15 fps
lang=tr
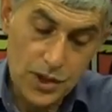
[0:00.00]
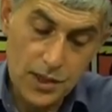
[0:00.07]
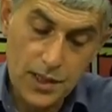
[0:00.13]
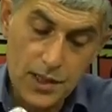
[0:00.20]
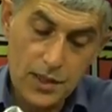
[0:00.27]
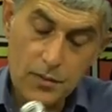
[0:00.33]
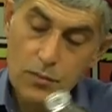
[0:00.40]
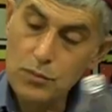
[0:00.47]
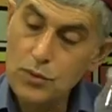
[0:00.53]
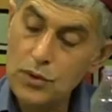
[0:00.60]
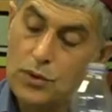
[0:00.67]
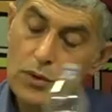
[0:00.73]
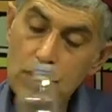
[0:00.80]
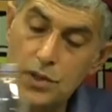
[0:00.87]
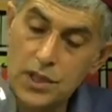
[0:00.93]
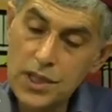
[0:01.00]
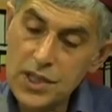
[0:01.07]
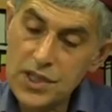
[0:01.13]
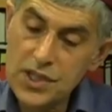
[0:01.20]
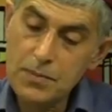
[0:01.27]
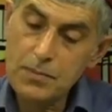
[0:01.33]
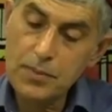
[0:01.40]
de bu
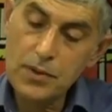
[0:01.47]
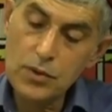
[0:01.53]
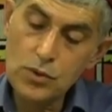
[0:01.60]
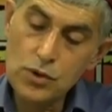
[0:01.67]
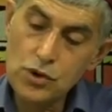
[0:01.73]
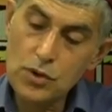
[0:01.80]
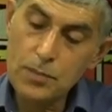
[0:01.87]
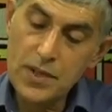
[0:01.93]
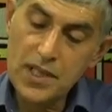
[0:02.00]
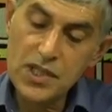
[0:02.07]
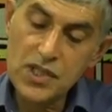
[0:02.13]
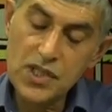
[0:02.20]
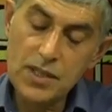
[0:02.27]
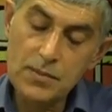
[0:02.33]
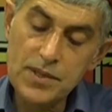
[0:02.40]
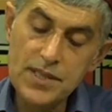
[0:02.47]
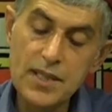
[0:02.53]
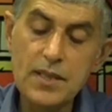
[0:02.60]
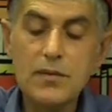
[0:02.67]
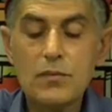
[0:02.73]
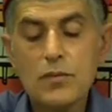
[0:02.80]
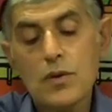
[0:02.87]
ikinci küçük pet şişemizi
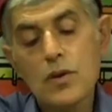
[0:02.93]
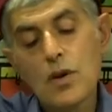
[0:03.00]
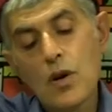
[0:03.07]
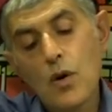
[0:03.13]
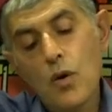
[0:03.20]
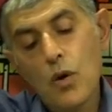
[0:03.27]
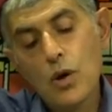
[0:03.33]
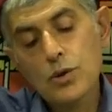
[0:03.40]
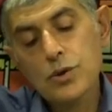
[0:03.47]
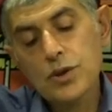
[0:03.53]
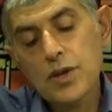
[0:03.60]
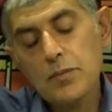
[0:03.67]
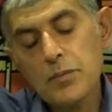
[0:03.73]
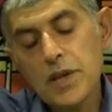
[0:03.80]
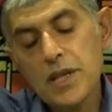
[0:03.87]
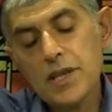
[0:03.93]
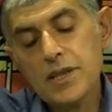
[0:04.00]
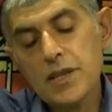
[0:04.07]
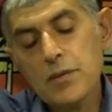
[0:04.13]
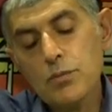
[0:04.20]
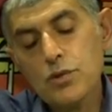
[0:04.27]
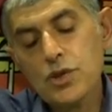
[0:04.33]
ortadan bir
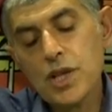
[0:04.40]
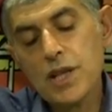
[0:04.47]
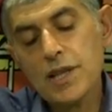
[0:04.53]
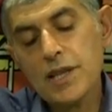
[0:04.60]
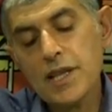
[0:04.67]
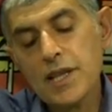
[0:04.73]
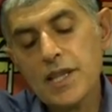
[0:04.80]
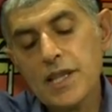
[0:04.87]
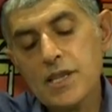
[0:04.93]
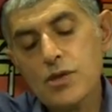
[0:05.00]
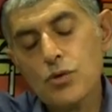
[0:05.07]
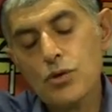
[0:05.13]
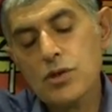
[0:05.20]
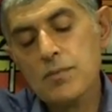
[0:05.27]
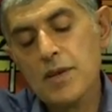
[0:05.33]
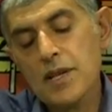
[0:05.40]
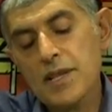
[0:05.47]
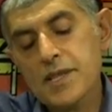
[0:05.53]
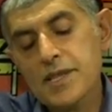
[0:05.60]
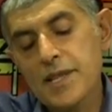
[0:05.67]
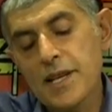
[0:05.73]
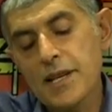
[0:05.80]
yerden bu şekilde kesiyoruz
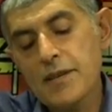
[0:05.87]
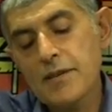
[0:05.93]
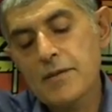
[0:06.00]
makasla.